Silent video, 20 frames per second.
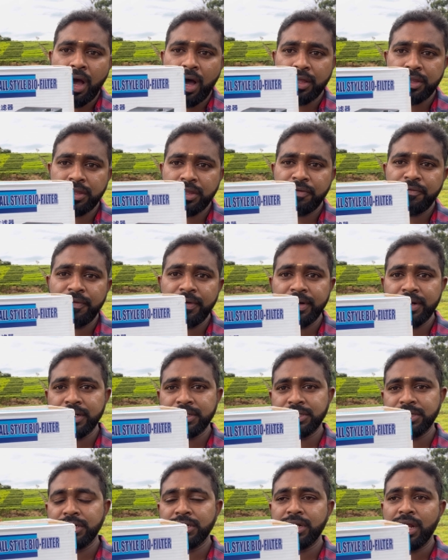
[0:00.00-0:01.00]
அதுதான்
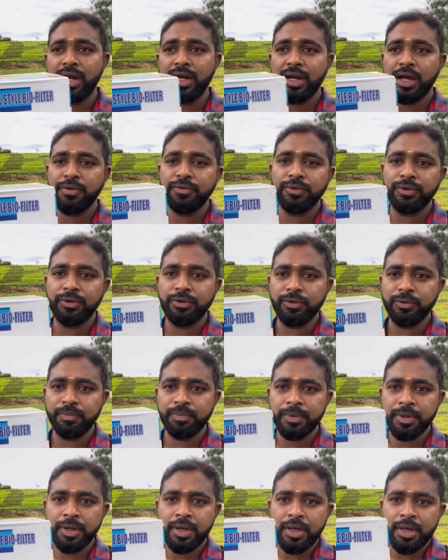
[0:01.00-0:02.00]
ஃபில்ட்ரேஷனுக்கு நல்லாவும் இருக்கும்
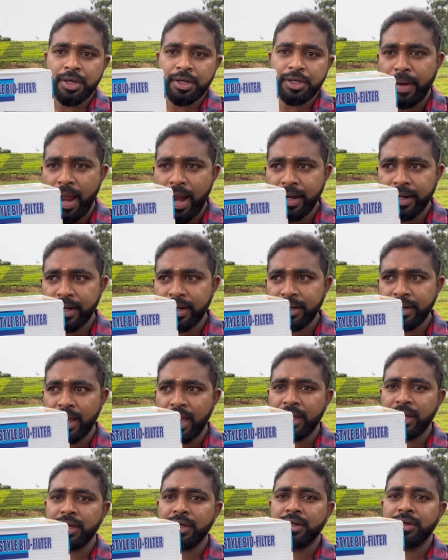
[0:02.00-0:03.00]
பிளான்டர்
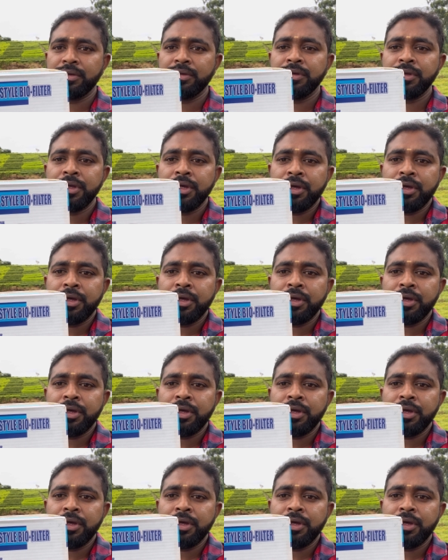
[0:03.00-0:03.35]
டேங்க்குக்கு